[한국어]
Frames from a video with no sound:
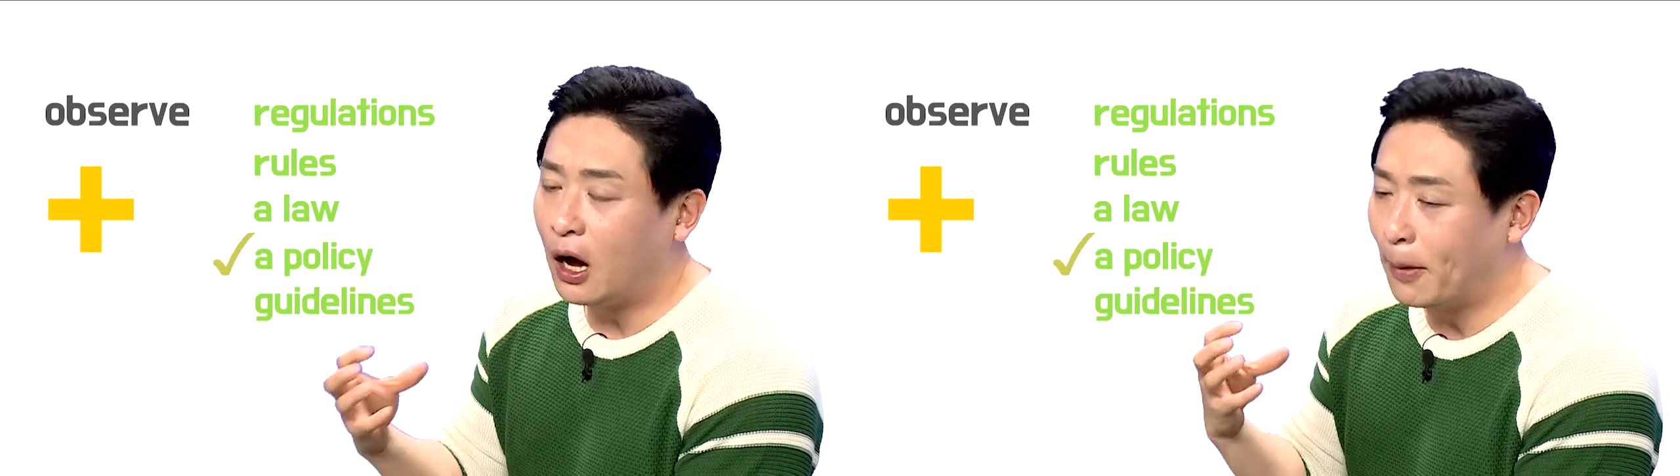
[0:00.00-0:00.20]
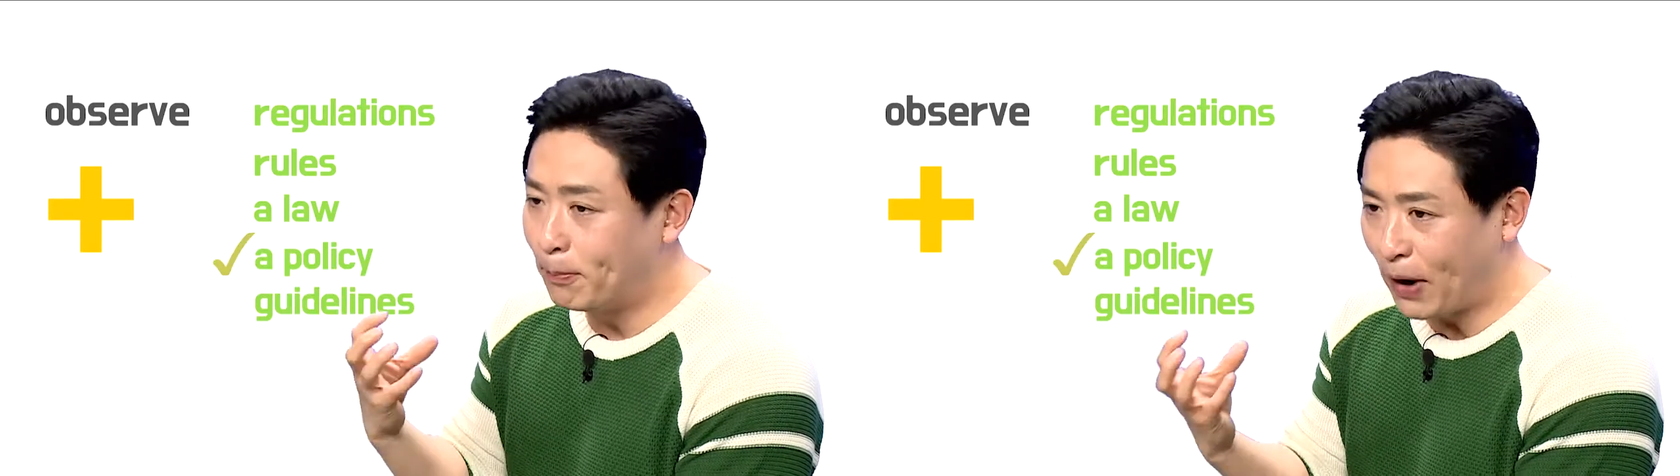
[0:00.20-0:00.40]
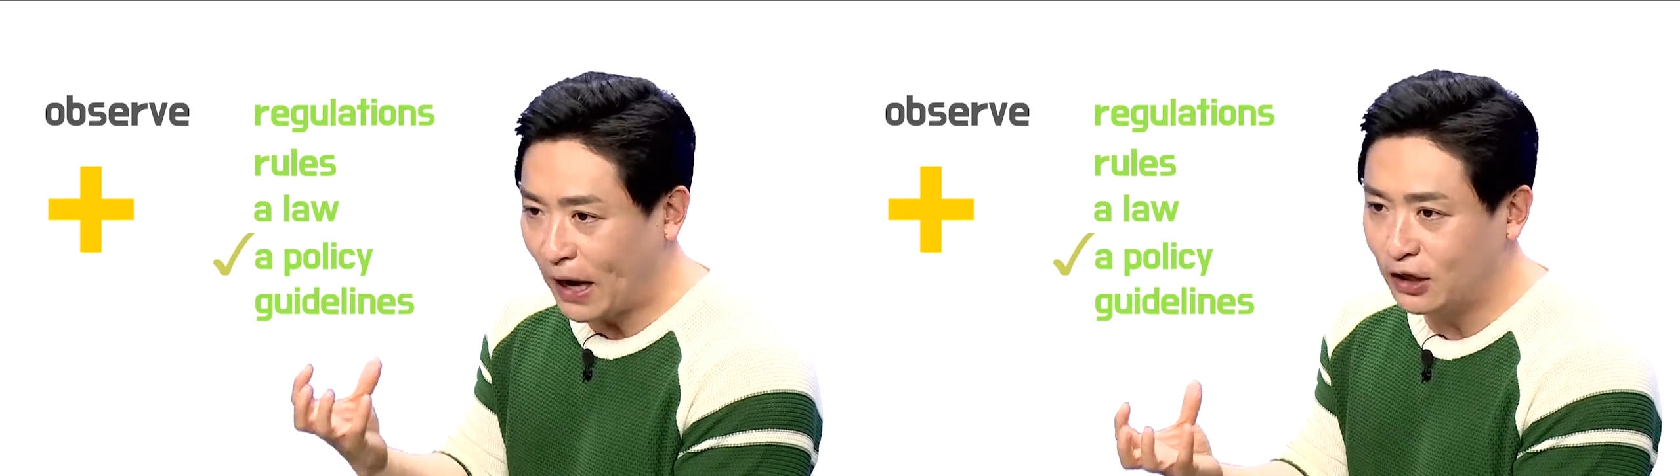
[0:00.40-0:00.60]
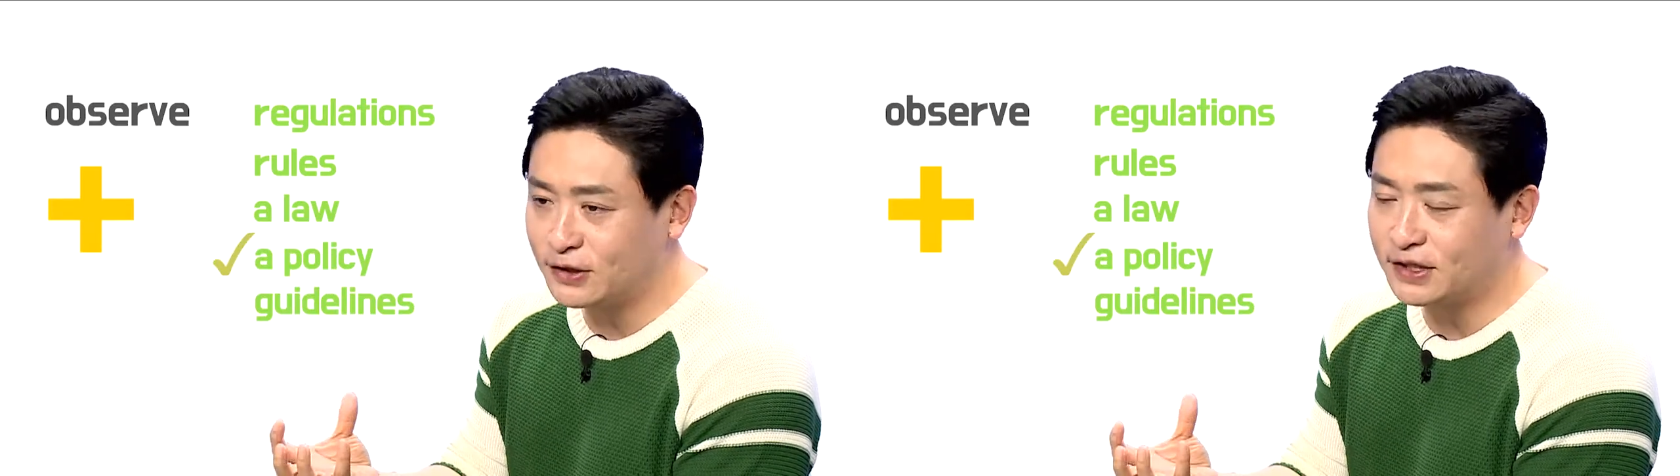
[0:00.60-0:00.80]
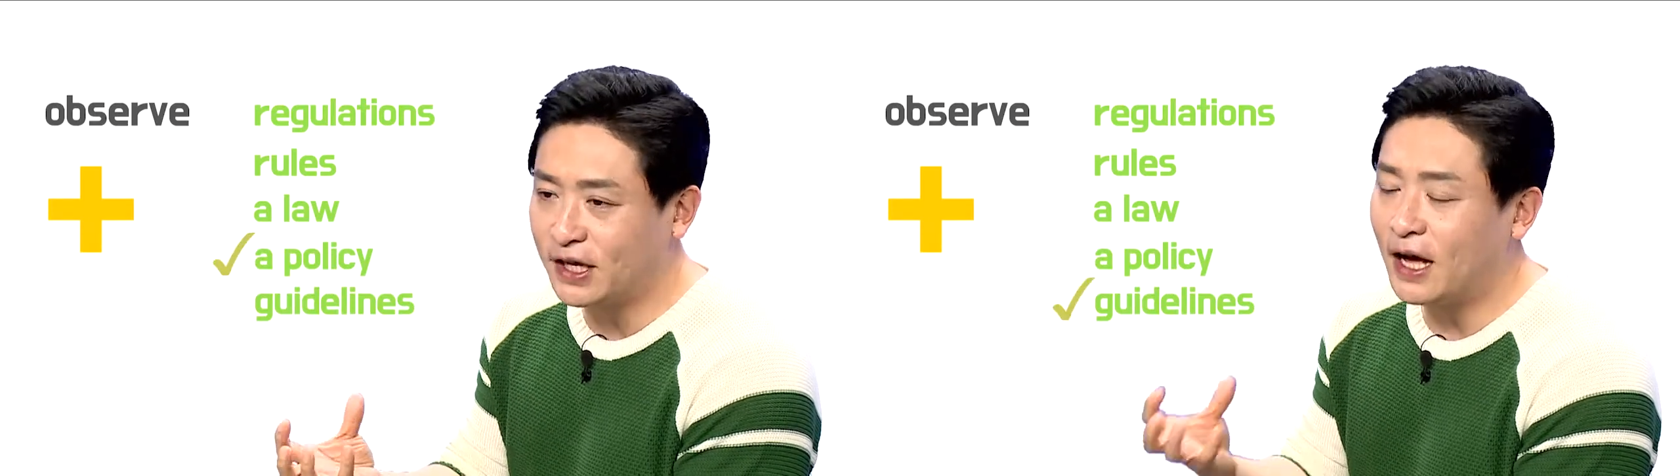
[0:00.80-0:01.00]
a
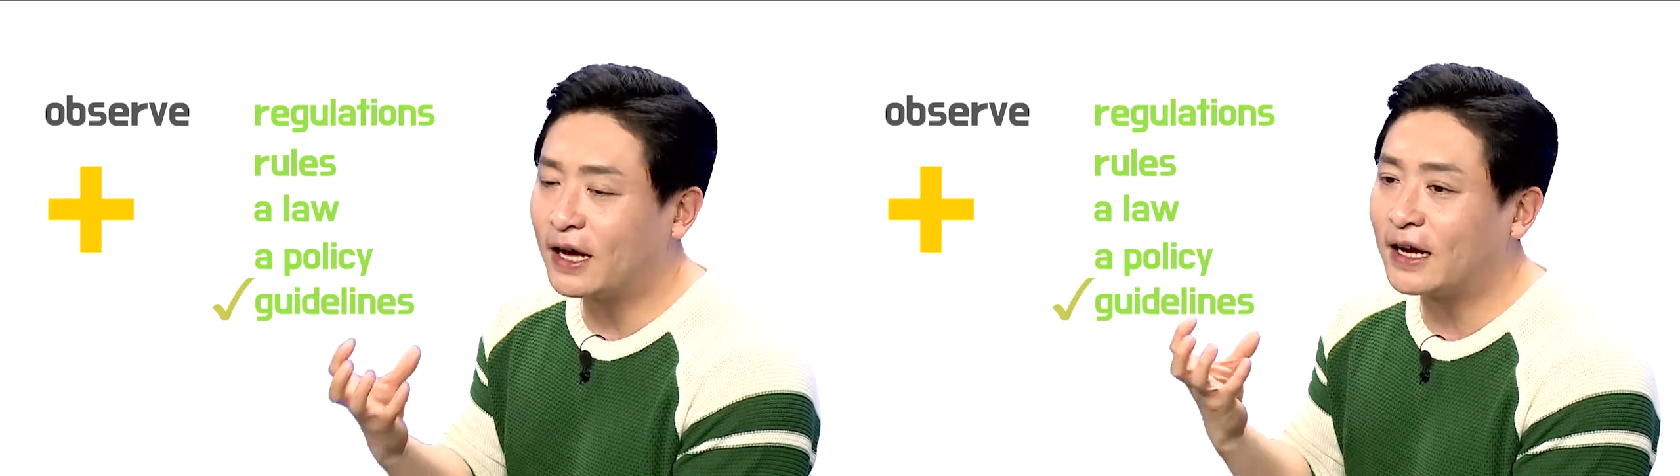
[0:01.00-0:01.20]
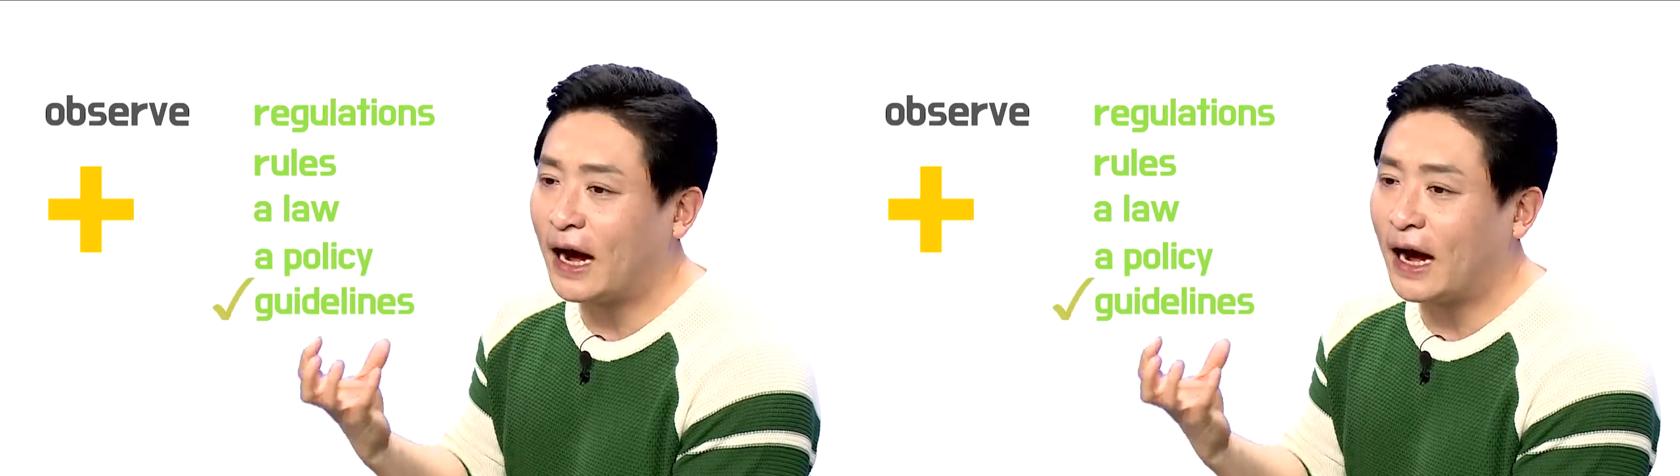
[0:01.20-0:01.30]
policy, a